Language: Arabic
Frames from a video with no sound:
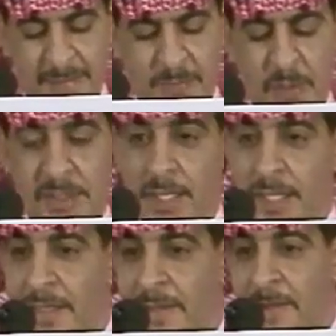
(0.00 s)

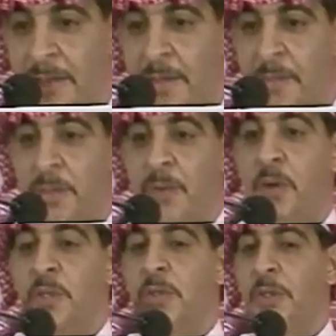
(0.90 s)
والطير من
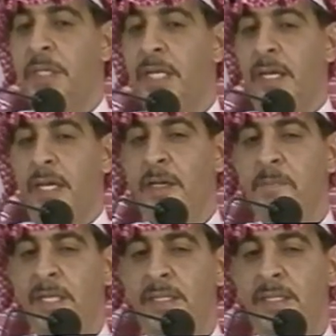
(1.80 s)
هدهد الحكمة